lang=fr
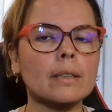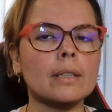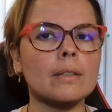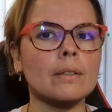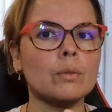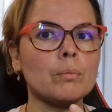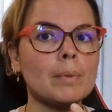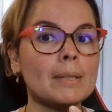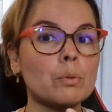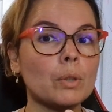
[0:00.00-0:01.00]
pardonnée, qui, une
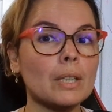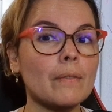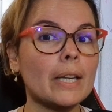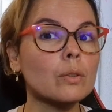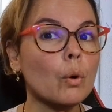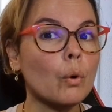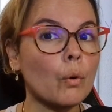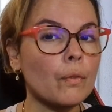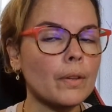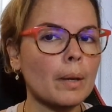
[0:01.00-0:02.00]
blessure qui va être
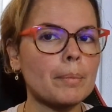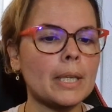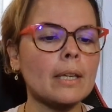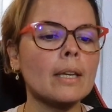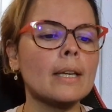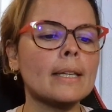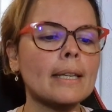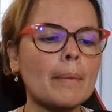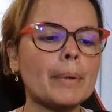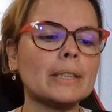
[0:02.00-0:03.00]
refermée.
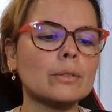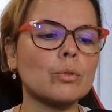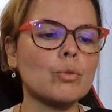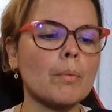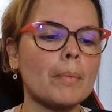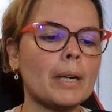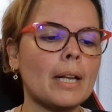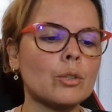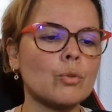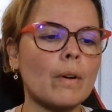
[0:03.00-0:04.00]
Et à partir de ce
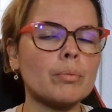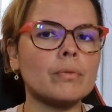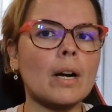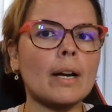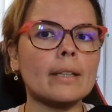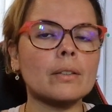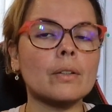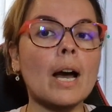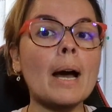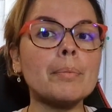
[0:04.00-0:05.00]
moment-là, tu vas pouvoir
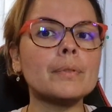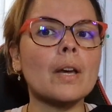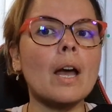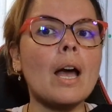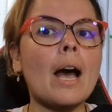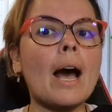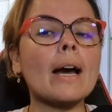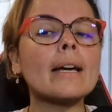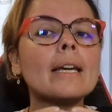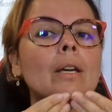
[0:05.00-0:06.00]
être apte
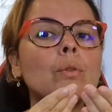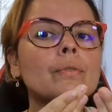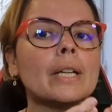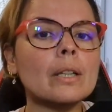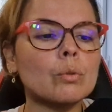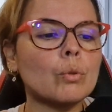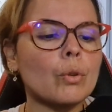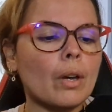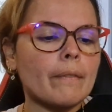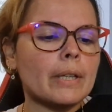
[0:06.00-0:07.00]
à réouvrir ton
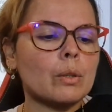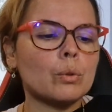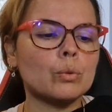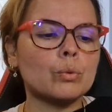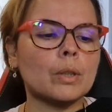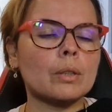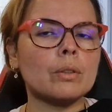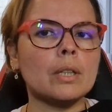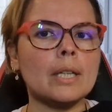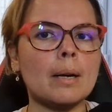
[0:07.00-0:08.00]
cœur avec le retour
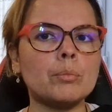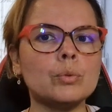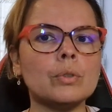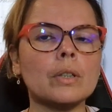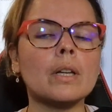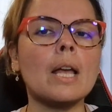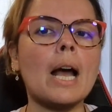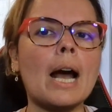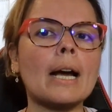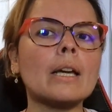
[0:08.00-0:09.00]
et l'amour,
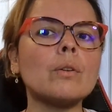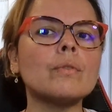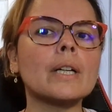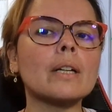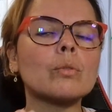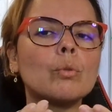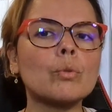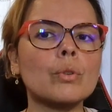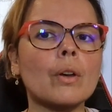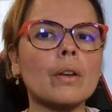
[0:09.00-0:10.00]
à réouvrir
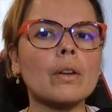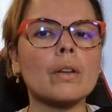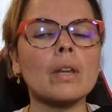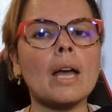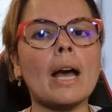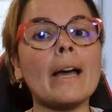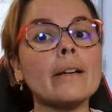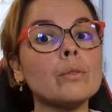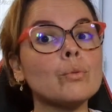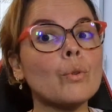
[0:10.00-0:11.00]
ton cœur
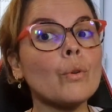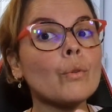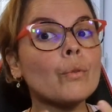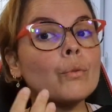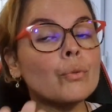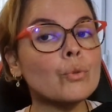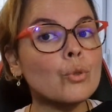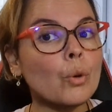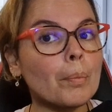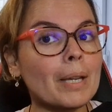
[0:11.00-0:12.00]
à une
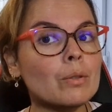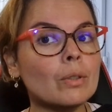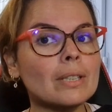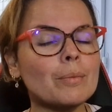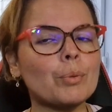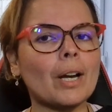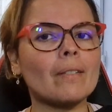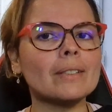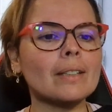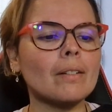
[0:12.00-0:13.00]
future personne qui pourrait
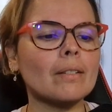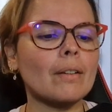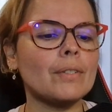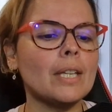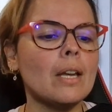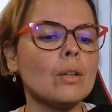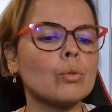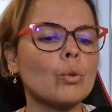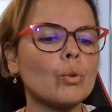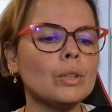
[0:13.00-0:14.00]
rentrer dans ta vie.
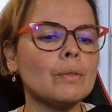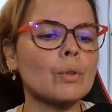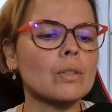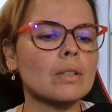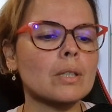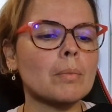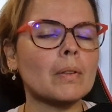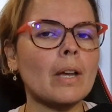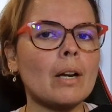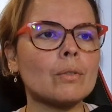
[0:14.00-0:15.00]
Donc au niveau
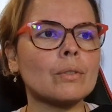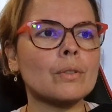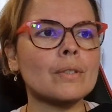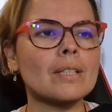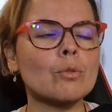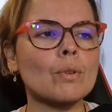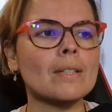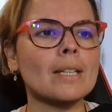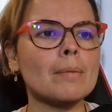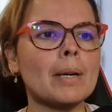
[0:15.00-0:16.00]
sentimental, euh, si tu es
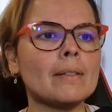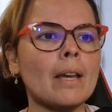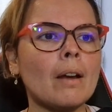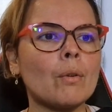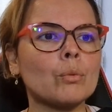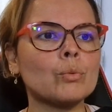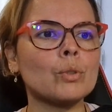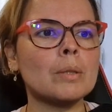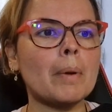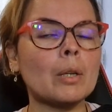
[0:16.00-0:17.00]
célibataire, on ne te
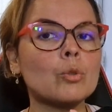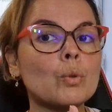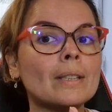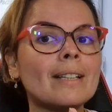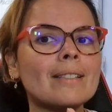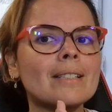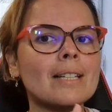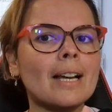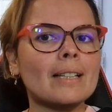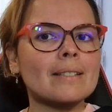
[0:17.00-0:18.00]
dit pas que tu es
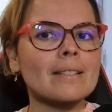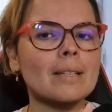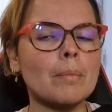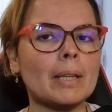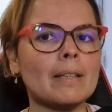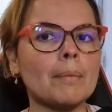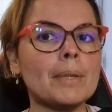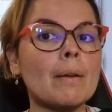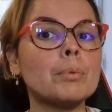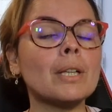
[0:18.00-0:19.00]
destiné à rester célibataire,
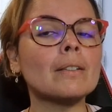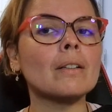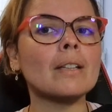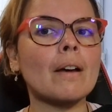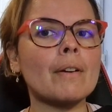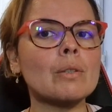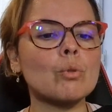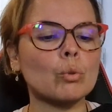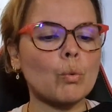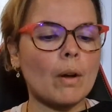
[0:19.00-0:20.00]
mais il y avait peut-être un travail
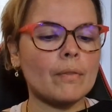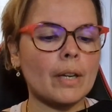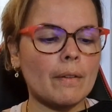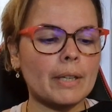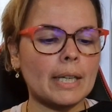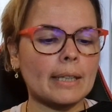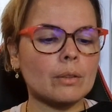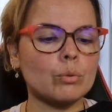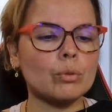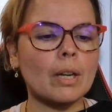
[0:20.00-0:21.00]
sur toi à faire avec la
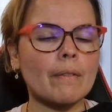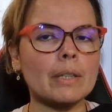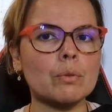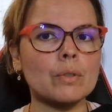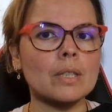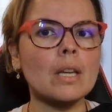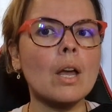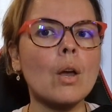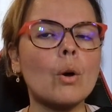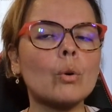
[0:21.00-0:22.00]
carte du travail aussi,
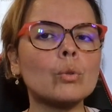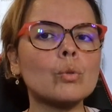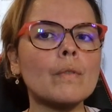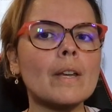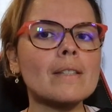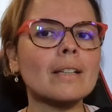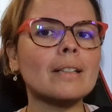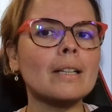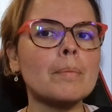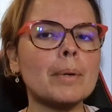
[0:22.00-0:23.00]
retrouver un
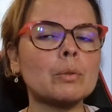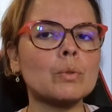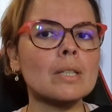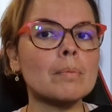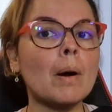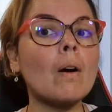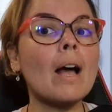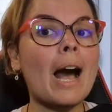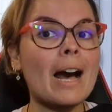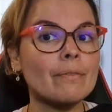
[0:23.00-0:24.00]
certain épanouissement
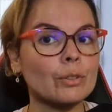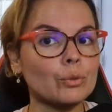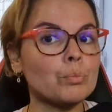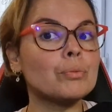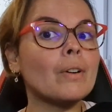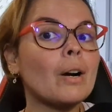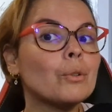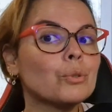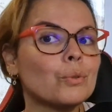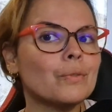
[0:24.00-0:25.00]
avant de
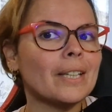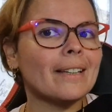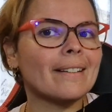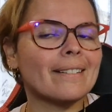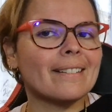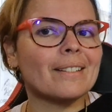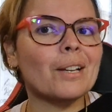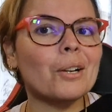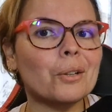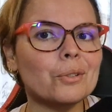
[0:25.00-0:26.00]
pouvoir retrouver euh,
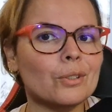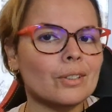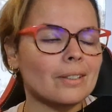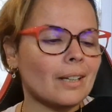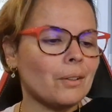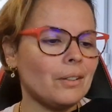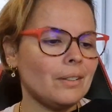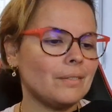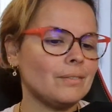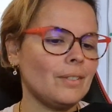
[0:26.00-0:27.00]
quelqu'un d'autre,
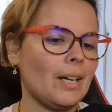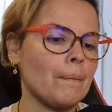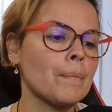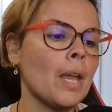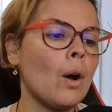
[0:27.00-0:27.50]
d'accord Voilà.